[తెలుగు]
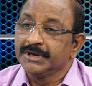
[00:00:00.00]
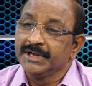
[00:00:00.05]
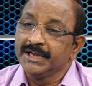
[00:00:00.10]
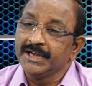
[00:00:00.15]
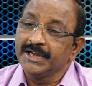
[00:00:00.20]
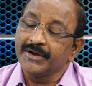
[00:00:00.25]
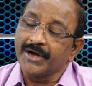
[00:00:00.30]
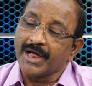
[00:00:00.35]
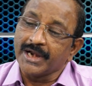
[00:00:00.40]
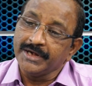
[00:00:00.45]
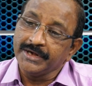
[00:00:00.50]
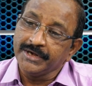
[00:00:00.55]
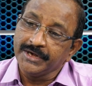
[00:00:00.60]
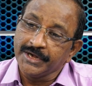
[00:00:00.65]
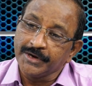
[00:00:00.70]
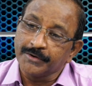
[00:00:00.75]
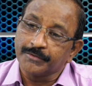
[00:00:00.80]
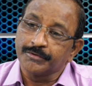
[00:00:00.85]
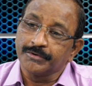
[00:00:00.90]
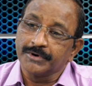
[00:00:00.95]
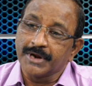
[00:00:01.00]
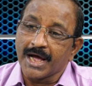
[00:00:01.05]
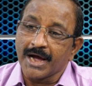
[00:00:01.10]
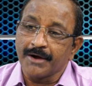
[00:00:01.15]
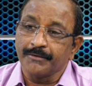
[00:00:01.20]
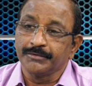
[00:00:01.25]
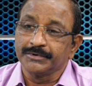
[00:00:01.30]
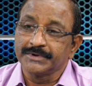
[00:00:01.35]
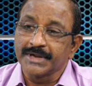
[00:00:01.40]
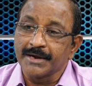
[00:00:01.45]
ఈ అన్నీ కూడా
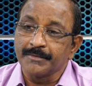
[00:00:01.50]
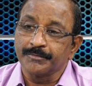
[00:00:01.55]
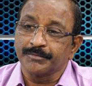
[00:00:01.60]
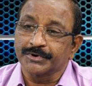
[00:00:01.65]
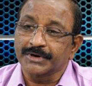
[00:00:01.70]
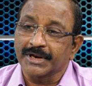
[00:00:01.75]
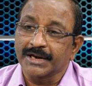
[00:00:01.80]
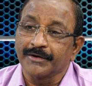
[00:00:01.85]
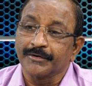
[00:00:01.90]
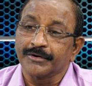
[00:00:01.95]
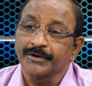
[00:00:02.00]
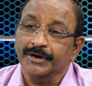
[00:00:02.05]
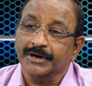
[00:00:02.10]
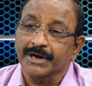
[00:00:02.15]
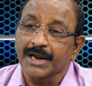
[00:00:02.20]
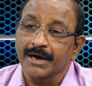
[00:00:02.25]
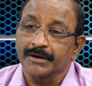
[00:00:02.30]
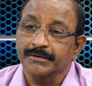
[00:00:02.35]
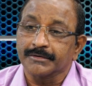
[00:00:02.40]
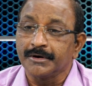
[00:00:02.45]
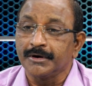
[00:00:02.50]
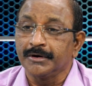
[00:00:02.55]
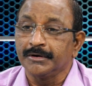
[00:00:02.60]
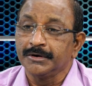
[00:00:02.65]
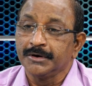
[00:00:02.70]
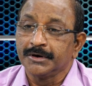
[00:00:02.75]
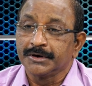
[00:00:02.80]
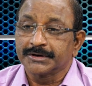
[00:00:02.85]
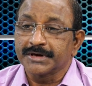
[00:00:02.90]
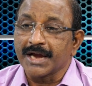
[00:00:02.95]
ఉదయం పూట లెవెన్ ఓ క్లాక్
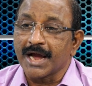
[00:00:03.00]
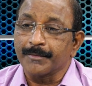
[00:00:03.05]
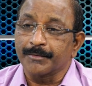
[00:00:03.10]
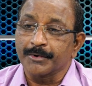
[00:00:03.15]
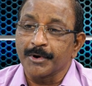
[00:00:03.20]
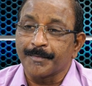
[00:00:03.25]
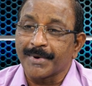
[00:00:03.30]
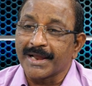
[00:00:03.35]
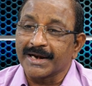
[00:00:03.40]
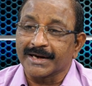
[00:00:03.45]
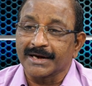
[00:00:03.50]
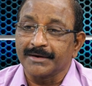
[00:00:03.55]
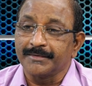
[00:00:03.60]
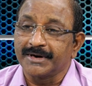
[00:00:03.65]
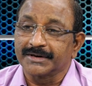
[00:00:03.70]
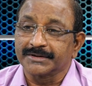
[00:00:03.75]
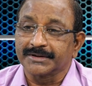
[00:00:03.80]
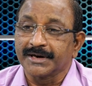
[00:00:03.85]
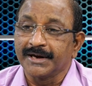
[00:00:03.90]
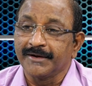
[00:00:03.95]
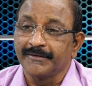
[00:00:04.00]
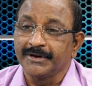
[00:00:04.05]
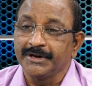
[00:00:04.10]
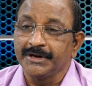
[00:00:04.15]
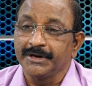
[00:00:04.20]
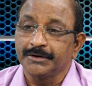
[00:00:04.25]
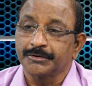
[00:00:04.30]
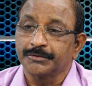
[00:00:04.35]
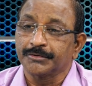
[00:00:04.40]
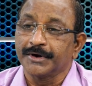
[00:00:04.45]
షాప్లో పలకలు పెడతారు
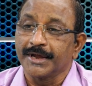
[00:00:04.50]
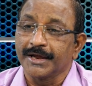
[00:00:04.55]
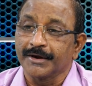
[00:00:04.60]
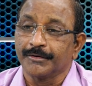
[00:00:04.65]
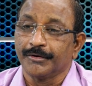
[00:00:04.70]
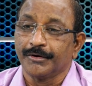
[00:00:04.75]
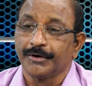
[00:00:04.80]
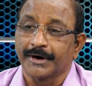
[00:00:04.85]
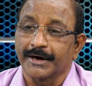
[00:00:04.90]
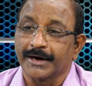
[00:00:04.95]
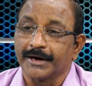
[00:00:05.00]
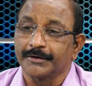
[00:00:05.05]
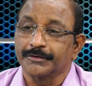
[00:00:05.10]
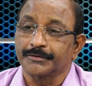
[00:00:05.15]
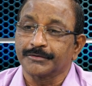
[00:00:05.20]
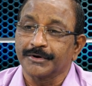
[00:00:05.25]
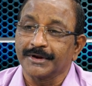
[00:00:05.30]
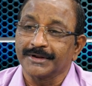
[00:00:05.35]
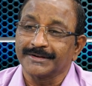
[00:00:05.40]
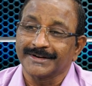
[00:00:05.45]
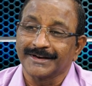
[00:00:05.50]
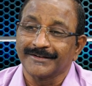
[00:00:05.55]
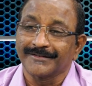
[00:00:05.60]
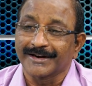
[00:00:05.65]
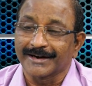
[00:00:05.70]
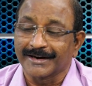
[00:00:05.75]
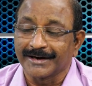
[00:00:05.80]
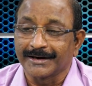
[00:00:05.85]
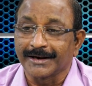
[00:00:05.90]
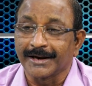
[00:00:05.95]
ఏమని టుడే గోల్డ్ రేటు టుడే
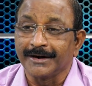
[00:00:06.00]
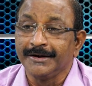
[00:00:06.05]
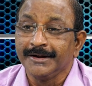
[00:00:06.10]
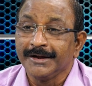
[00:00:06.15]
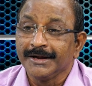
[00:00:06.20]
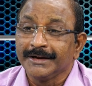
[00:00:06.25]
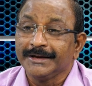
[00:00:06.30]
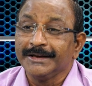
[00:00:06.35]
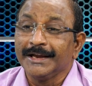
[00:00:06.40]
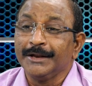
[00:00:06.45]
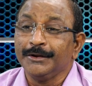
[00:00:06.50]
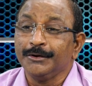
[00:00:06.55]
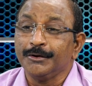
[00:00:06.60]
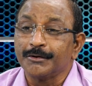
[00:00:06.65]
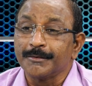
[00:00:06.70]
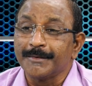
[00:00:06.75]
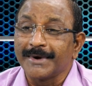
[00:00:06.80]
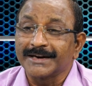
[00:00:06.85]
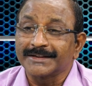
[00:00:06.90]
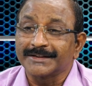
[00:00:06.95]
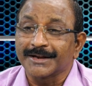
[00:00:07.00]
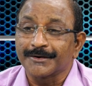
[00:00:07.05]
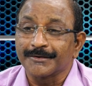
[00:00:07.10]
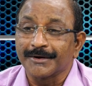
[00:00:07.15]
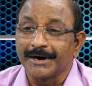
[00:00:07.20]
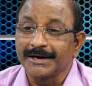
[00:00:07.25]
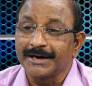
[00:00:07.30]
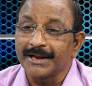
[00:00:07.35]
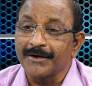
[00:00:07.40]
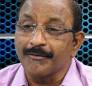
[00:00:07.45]
సిల్వర్ రేట్ అని ఎందుకు పెడతారు
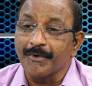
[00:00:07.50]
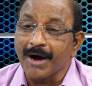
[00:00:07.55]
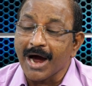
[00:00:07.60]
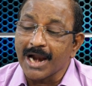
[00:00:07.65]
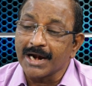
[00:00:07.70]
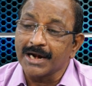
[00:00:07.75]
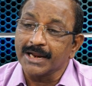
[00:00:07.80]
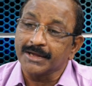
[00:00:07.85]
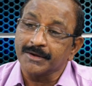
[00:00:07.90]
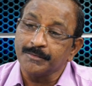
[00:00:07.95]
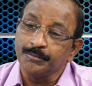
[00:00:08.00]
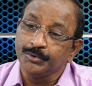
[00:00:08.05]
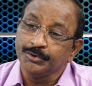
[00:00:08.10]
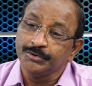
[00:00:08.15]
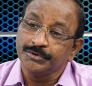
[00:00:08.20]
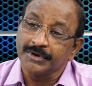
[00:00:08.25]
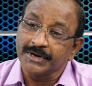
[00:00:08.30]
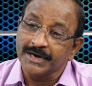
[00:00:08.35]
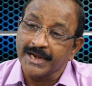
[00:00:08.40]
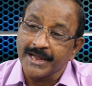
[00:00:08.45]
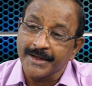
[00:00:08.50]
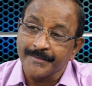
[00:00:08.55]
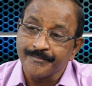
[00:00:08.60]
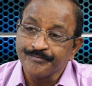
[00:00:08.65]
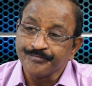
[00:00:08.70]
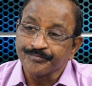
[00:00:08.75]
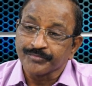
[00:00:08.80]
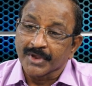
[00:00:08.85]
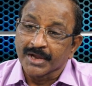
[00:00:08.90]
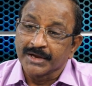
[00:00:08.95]
అంటే వాళ్ళకి ముందుగానే
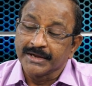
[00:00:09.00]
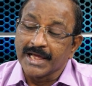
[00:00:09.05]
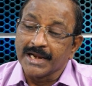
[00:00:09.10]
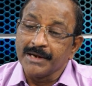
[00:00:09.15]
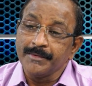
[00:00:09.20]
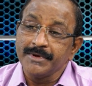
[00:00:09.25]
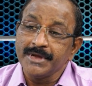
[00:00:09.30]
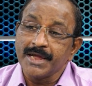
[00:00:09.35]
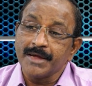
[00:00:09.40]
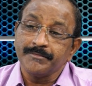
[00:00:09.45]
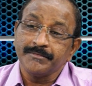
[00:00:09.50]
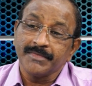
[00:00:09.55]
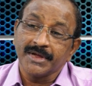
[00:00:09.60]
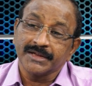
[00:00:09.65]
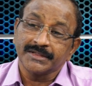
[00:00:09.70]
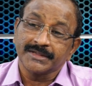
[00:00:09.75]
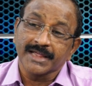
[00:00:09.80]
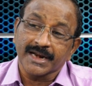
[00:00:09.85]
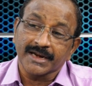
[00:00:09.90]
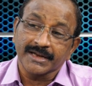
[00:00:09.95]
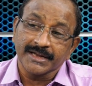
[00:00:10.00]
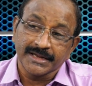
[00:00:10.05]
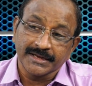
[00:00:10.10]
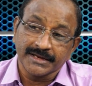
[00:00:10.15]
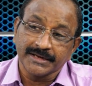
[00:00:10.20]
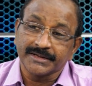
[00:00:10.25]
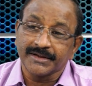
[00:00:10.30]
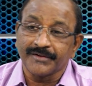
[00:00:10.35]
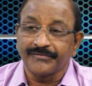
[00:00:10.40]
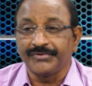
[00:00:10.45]
ఎల్విఎంఏ ధర
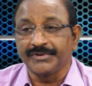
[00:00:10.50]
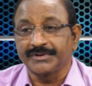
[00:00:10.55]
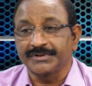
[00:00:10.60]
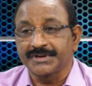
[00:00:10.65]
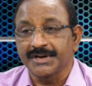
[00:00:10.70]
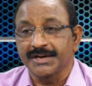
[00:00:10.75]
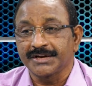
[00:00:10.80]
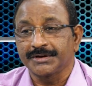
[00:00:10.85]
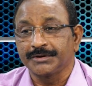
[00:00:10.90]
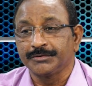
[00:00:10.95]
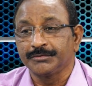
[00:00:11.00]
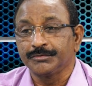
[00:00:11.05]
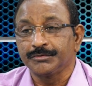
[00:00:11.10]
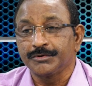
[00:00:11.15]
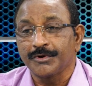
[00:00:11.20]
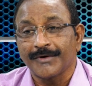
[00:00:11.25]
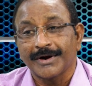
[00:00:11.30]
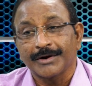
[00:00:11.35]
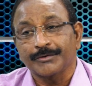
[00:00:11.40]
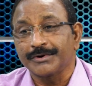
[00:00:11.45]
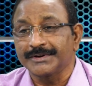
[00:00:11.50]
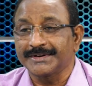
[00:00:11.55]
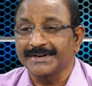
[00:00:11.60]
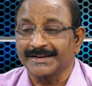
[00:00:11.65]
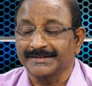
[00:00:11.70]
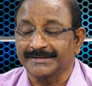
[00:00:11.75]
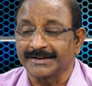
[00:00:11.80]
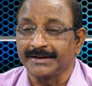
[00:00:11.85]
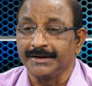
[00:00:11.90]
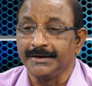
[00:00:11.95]
ఏదైతే ఫిక్స్ చేసి ఉందో వాళ్ళకి
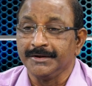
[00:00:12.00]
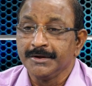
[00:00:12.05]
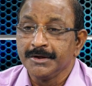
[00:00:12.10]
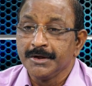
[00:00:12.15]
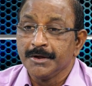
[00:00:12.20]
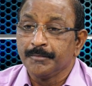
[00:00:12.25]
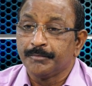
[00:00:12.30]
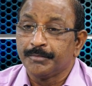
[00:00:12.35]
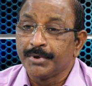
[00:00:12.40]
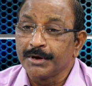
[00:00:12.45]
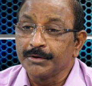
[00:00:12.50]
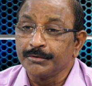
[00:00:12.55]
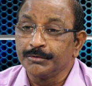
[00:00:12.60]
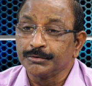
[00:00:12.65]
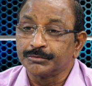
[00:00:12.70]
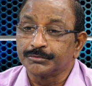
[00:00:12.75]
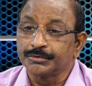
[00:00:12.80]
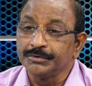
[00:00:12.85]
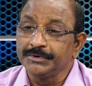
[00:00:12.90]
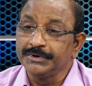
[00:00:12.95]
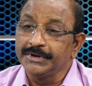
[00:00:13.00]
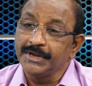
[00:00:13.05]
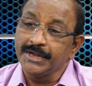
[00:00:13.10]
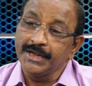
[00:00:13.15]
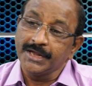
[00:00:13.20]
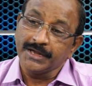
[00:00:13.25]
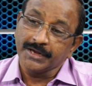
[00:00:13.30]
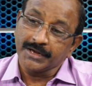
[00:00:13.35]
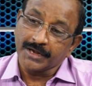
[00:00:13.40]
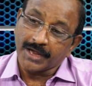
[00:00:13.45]
వచ్చేస్తుంది పెరుగుతుంది